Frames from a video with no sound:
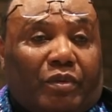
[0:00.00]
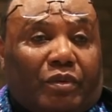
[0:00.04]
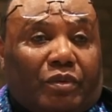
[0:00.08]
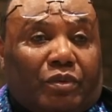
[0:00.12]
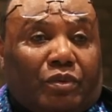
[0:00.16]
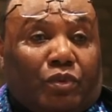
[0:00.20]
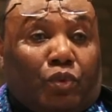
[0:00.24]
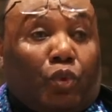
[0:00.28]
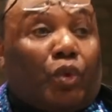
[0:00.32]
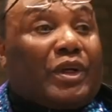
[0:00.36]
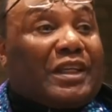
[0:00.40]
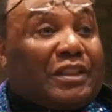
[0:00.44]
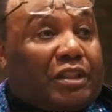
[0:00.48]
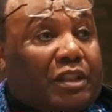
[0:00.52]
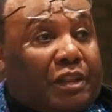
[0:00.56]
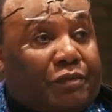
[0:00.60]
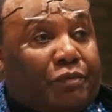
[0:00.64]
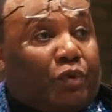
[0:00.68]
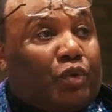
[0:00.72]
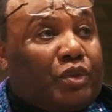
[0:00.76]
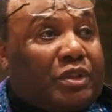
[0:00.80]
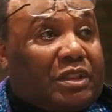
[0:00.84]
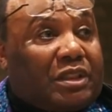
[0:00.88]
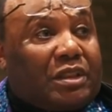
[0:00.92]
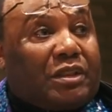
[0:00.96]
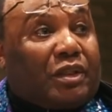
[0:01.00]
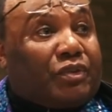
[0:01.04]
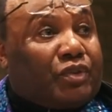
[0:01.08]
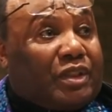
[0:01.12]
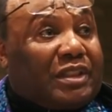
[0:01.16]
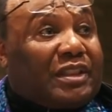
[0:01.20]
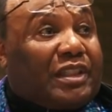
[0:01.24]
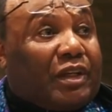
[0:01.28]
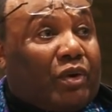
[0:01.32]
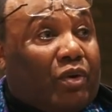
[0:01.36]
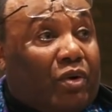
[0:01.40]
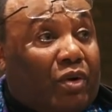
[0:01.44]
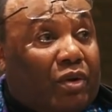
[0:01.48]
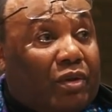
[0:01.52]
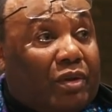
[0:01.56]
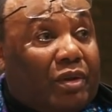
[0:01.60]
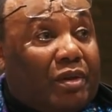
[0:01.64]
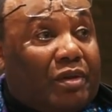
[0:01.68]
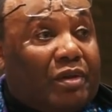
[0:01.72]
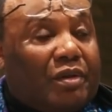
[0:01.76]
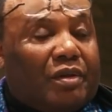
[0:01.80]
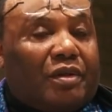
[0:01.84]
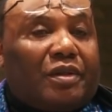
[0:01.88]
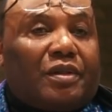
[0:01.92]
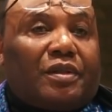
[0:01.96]
nous recevons ici dans des écoles,
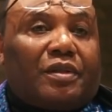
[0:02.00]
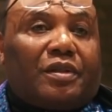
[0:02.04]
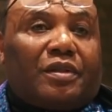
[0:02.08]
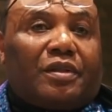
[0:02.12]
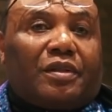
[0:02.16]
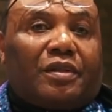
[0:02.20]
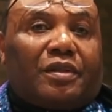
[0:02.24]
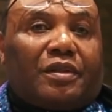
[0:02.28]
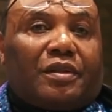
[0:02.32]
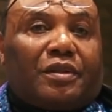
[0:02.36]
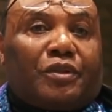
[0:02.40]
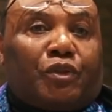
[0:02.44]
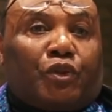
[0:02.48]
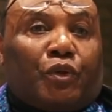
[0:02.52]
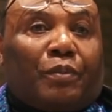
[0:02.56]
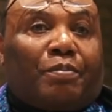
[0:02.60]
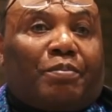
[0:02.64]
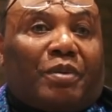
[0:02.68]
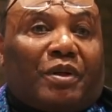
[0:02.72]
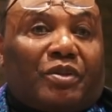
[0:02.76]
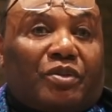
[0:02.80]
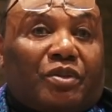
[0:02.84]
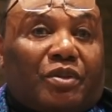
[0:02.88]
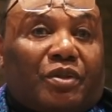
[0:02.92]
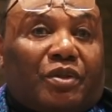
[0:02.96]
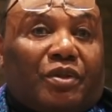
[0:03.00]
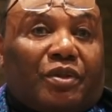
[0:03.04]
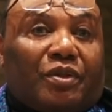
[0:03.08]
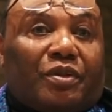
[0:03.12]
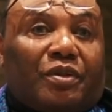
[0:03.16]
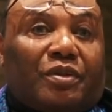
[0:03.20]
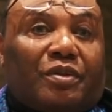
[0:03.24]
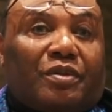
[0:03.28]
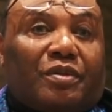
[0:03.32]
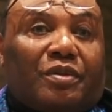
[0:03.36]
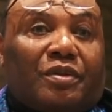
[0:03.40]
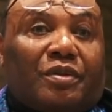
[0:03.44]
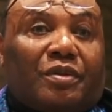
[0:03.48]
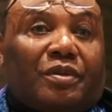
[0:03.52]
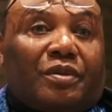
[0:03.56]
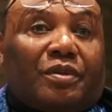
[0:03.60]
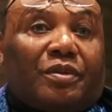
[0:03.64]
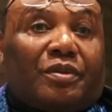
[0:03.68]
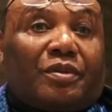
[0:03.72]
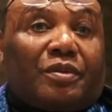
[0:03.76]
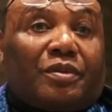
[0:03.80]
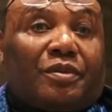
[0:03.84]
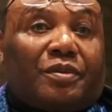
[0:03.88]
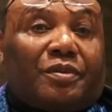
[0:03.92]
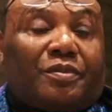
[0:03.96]
je pense que
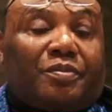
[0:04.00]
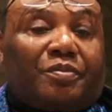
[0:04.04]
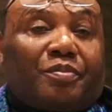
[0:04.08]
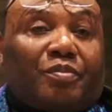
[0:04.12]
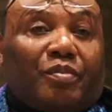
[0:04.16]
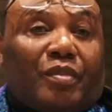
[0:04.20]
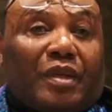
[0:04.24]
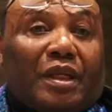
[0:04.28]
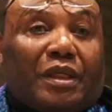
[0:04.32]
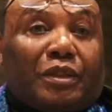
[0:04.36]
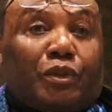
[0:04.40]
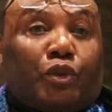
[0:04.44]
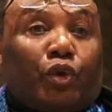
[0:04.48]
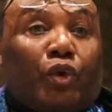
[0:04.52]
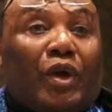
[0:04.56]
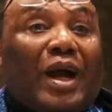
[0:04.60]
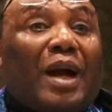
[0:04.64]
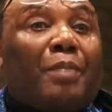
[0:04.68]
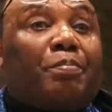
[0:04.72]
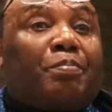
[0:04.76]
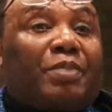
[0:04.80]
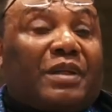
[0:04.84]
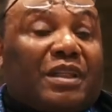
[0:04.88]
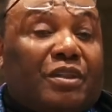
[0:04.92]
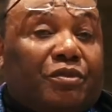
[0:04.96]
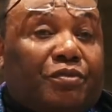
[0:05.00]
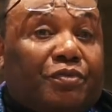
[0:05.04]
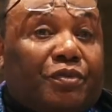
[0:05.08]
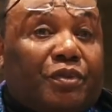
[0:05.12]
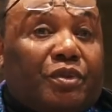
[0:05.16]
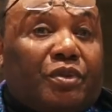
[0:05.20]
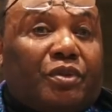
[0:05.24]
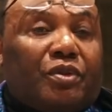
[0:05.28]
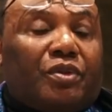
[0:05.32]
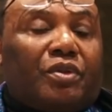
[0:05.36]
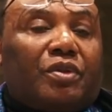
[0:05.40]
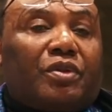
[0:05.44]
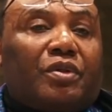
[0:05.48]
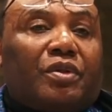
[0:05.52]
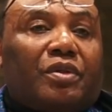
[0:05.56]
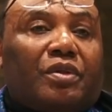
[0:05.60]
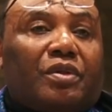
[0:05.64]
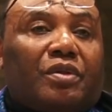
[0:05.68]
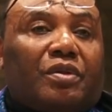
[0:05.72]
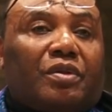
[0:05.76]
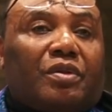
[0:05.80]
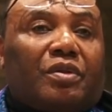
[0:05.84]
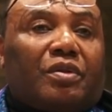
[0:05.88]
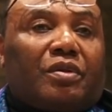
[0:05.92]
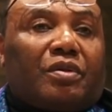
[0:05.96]
euh, Dieu a prévu
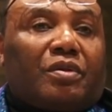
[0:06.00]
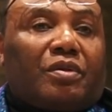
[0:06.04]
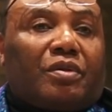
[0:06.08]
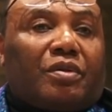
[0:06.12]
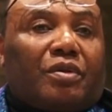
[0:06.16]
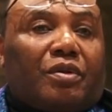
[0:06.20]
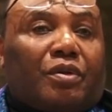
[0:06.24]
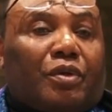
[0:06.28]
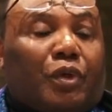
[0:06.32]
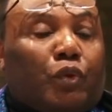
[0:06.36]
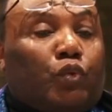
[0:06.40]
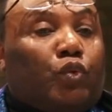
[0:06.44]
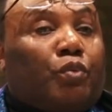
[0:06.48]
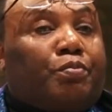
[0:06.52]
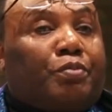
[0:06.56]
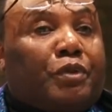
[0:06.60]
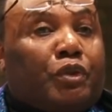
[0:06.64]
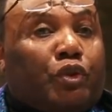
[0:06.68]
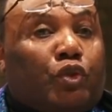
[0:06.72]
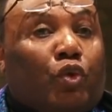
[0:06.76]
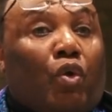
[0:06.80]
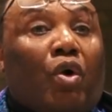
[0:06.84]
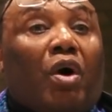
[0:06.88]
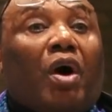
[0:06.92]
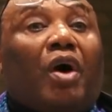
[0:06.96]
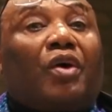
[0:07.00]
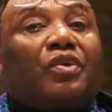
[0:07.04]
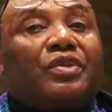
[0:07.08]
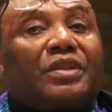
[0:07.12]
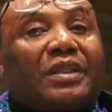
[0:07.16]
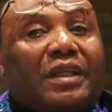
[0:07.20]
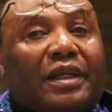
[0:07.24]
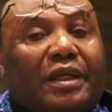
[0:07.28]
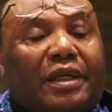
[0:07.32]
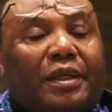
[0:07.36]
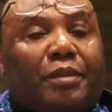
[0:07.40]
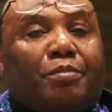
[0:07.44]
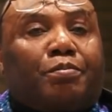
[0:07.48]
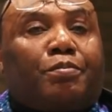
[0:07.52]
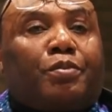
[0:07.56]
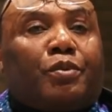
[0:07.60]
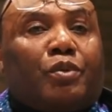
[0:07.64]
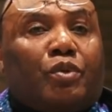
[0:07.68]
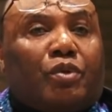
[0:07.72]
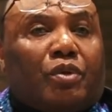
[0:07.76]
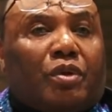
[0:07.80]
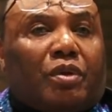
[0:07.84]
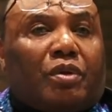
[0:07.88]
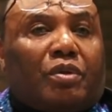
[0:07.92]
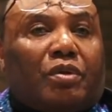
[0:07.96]
que nous puissions rentrer
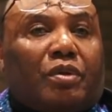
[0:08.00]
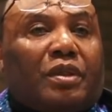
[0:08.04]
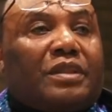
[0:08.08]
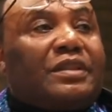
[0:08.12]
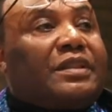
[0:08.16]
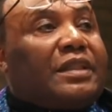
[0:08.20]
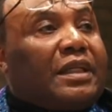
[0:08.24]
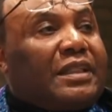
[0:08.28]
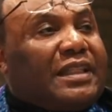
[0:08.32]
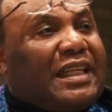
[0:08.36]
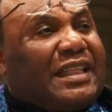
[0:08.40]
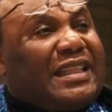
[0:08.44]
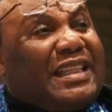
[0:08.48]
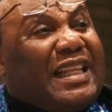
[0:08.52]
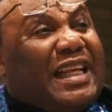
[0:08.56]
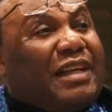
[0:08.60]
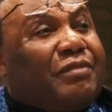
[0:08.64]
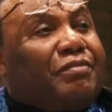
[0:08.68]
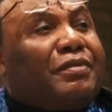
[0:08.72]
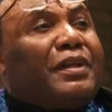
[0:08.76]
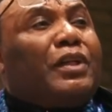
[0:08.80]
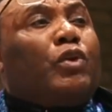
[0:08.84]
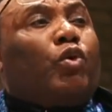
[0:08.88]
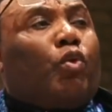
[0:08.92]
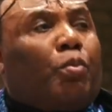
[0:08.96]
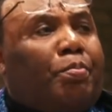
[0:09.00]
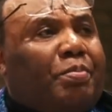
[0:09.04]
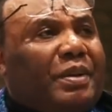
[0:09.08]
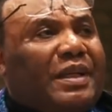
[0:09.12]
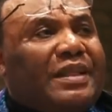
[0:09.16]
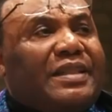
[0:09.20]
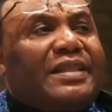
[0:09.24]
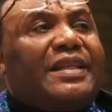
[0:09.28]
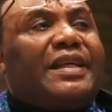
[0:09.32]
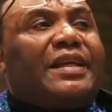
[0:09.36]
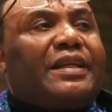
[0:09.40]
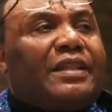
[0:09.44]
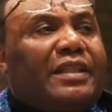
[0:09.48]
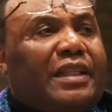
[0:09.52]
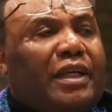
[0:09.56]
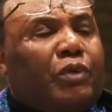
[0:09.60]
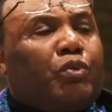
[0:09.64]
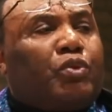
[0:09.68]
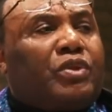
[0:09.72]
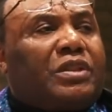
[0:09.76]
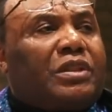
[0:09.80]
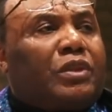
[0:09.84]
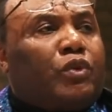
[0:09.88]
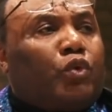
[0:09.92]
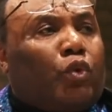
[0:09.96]
pour euh, essayer de développer, d'aider
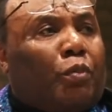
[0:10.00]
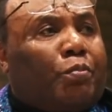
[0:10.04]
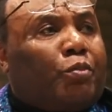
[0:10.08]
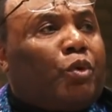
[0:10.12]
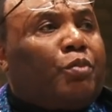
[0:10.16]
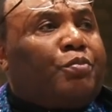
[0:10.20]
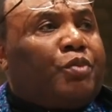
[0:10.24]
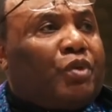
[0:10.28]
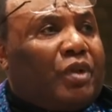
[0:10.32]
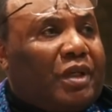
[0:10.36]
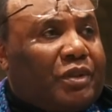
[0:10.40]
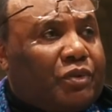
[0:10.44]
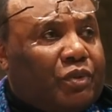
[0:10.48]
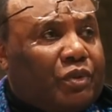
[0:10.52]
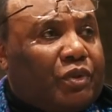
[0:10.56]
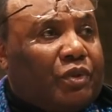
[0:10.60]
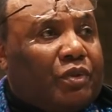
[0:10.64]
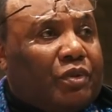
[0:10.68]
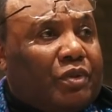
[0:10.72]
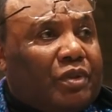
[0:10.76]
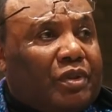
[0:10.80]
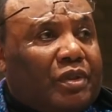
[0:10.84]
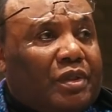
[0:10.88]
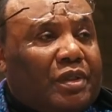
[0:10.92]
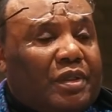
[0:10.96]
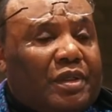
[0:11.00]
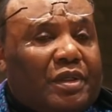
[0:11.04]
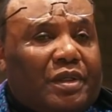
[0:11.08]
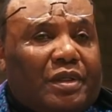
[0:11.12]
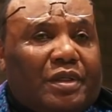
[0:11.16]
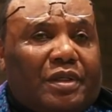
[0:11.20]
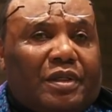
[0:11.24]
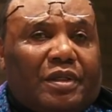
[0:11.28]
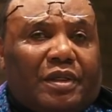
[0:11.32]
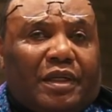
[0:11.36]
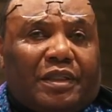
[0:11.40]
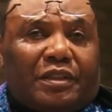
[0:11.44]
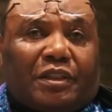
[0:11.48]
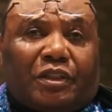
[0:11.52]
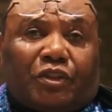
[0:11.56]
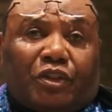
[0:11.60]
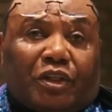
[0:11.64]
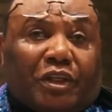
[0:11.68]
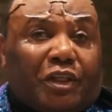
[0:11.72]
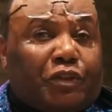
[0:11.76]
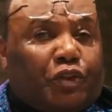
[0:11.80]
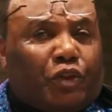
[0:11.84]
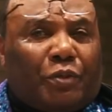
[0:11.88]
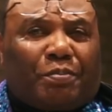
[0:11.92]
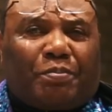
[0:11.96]
aussi nos populations. Et c'est ce
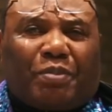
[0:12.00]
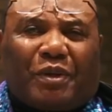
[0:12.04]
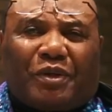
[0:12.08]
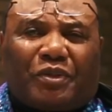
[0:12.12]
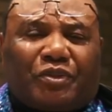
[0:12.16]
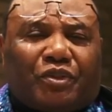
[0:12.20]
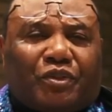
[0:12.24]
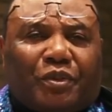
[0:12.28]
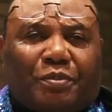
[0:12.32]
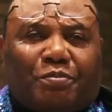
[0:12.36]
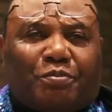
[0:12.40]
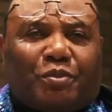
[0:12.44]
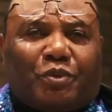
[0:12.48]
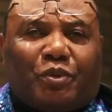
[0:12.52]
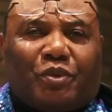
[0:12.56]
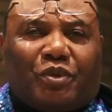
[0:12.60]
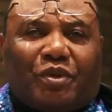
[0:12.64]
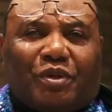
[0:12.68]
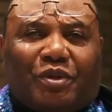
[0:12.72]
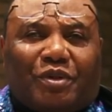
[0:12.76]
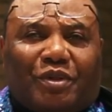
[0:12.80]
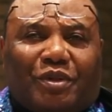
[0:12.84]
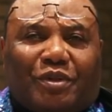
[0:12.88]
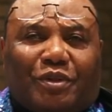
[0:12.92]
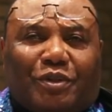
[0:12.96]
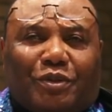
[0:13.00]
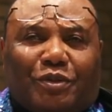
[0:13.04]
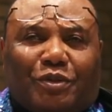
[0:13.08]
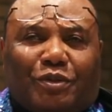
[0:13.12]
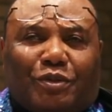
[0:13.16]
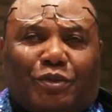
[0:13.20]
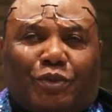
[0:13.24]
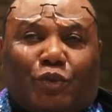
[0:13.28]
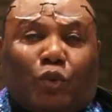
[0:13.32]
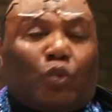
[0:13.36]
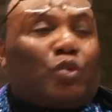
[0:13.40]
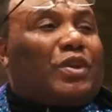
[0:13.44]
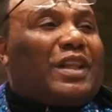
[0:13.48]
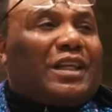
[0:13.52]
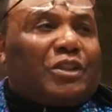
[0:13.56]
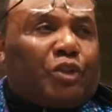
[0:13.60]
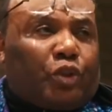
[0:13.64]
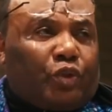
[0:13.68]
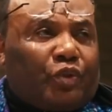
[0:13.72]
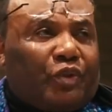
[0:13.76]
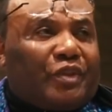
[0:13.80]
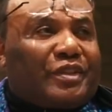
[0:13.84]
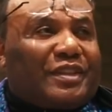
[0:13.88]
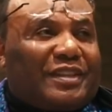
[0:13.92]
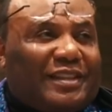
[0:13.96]
que je pense pour toute la
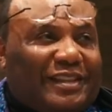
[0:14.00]
jeunesse